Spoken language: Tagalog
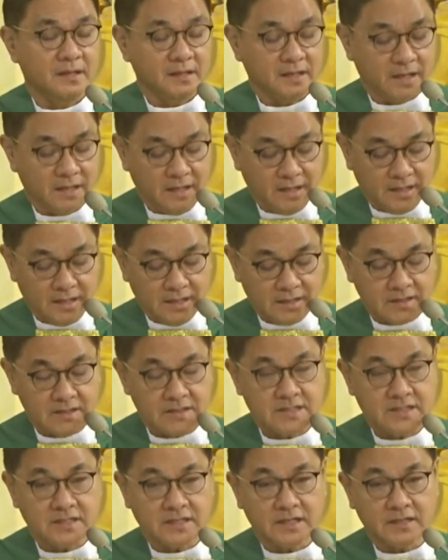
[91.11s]
Kaya lang
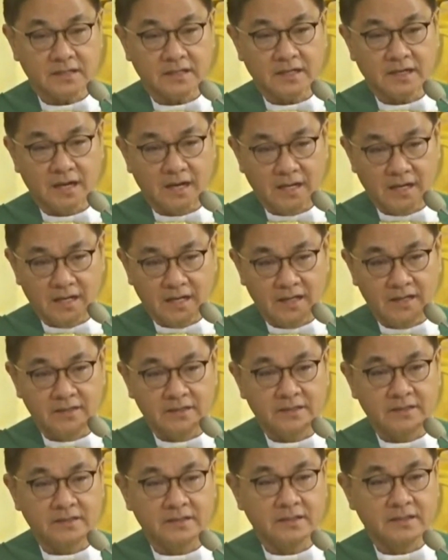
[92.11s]
sa
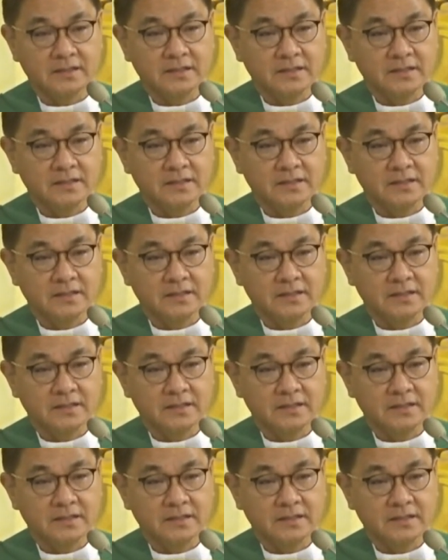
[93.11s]
katagalan,